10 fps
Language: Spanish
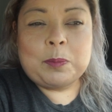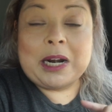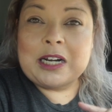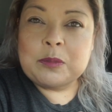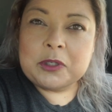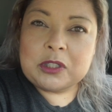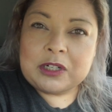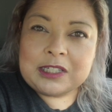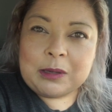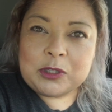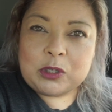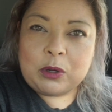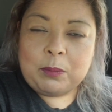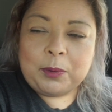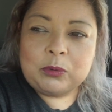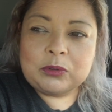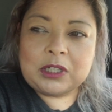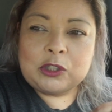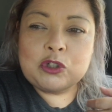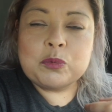Para las personas que me estuvieron
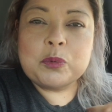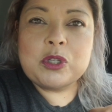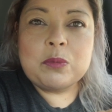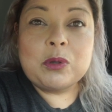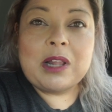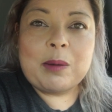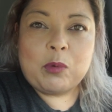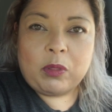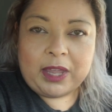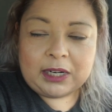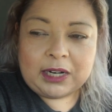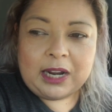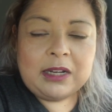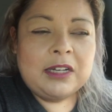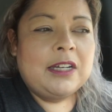preguntando, nos pusimos la moderna.